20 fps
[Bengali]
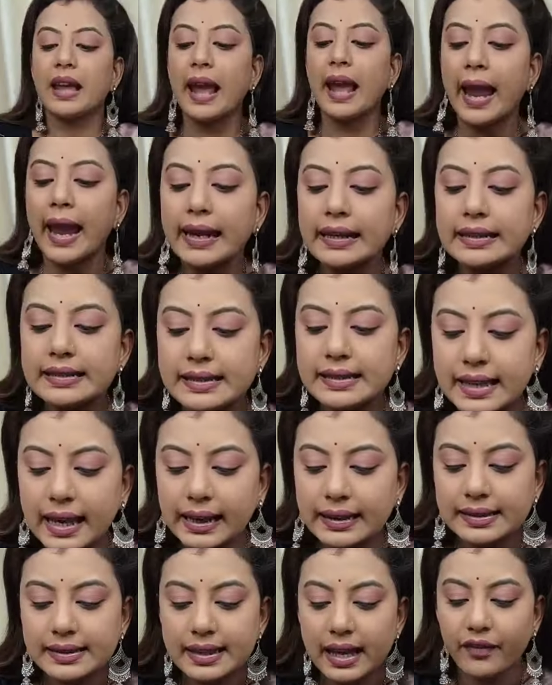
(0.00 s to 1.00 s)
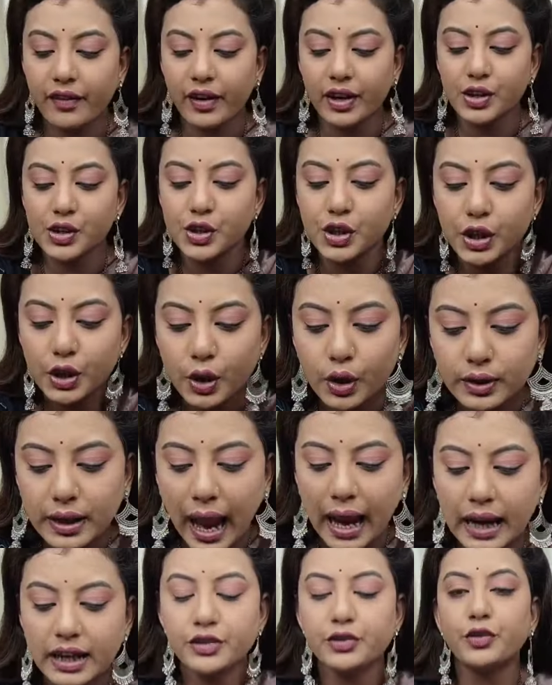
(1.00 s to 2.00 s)
এইট সিক্স সেভেন জিরো
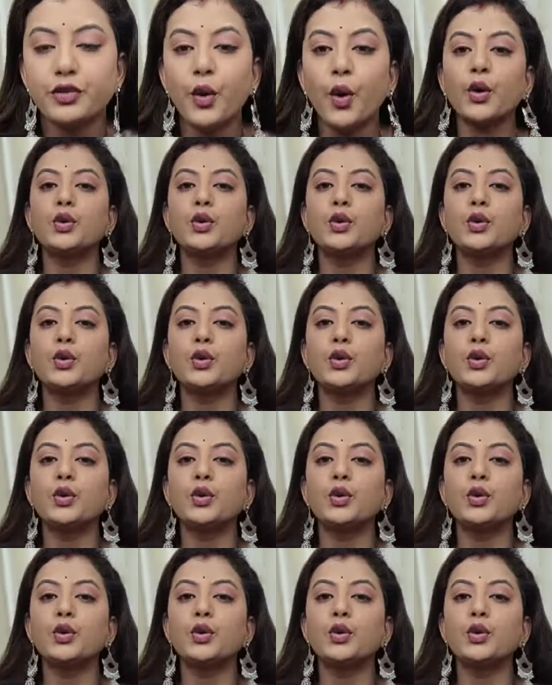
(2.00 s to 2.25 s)
নাইন ফোর